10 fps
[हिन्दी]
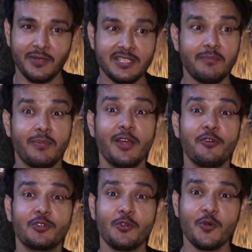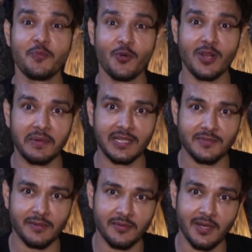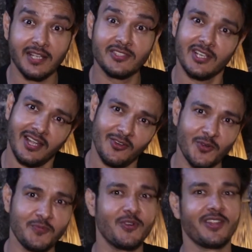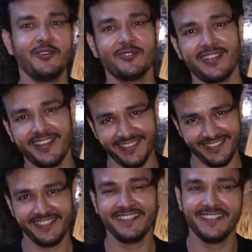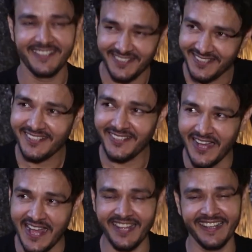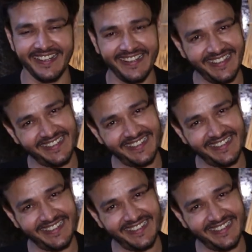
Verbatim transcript: फिर जब बड़े हुए तो लोटपोट का मतलब समझ में अच्छा लोटपोट ये होता है तो